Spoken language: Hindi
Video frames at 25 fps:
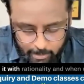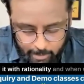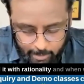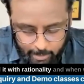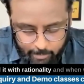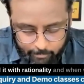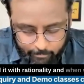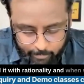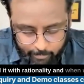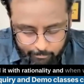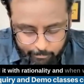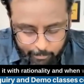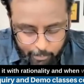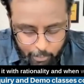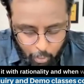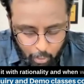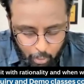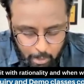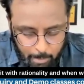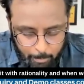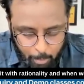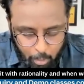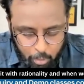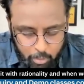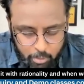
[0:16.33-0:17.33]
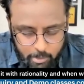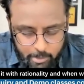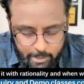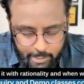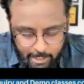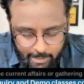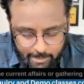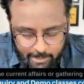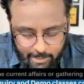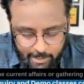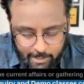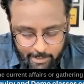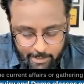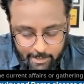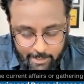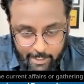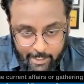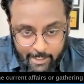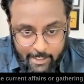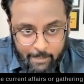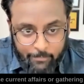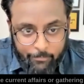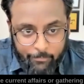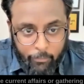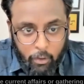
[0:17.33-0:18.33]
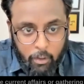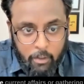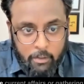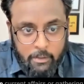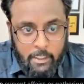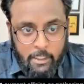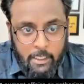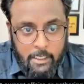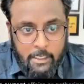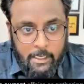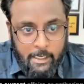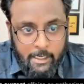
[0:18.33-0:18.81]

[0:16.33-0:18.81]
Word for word: एंड वेन वी टॉक अबाउट गैदरिंग डेटा फॉर द